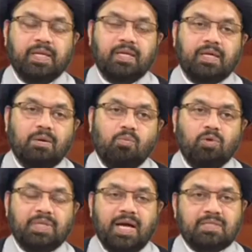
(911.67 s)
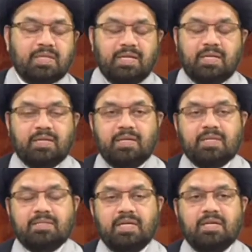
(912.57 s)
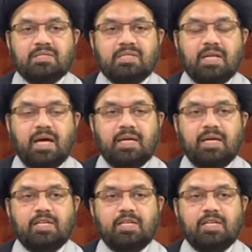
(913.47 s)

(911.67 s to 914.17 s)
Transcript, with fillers: कि मोता इसके नज़दीक जना है